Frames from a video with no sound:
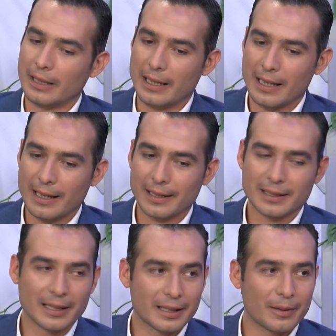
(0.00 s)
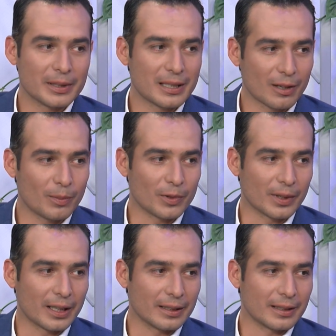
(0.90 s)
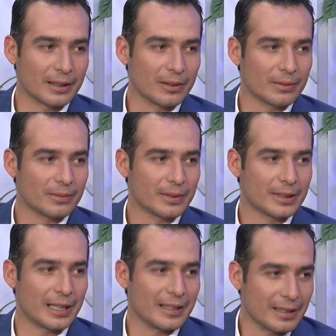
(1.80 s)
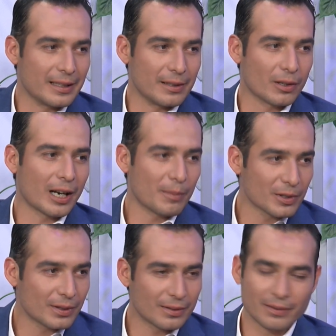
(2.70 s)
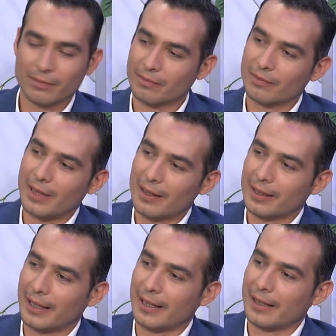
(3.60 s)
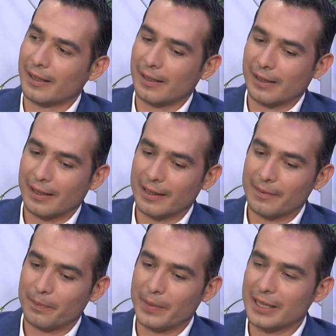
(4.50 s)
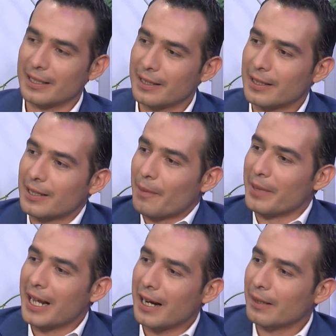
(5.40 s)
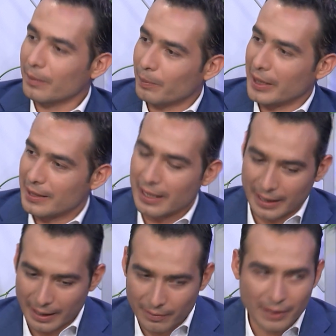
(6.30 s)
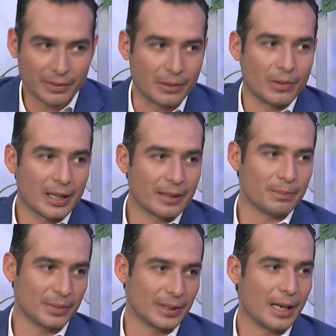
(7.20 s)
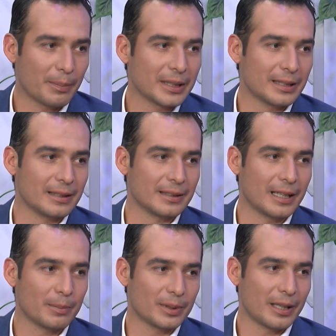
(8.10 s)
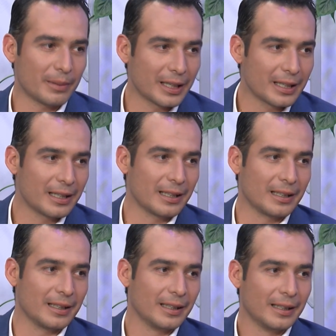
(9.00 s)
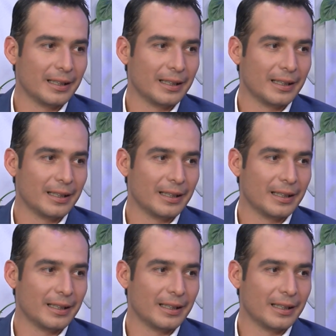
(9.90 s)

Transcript: Y en esa entrevista como que logramos que Vicente se abriera, pese a que era una figura pues, ya presidencial, pues se abriera y,